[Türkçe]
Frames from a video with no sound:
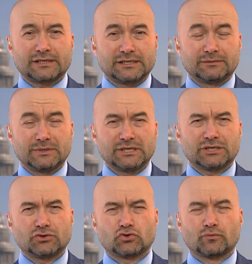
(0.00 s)

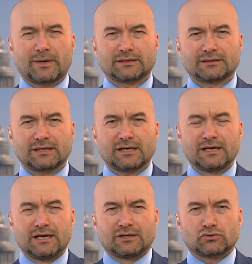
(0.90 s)
22
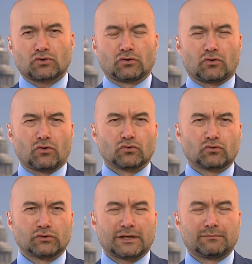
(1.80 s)
Şubat'ta son oy
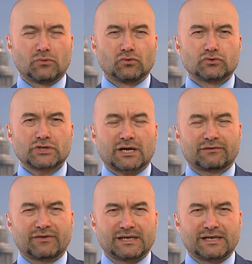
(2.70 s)
kullanma olacak